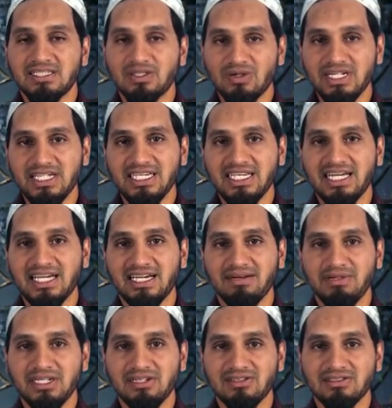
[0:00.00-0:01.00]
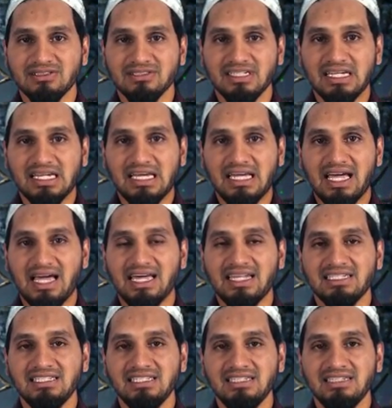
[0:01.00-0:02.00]
ตรงนี้นะฮะพี่น้องการ
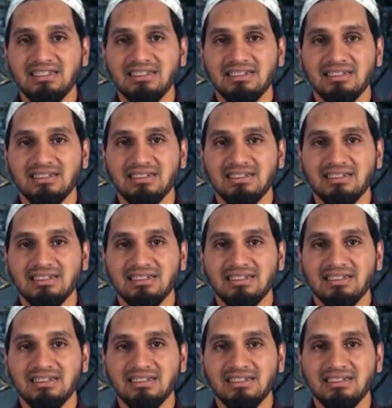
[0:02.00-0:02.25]
ที่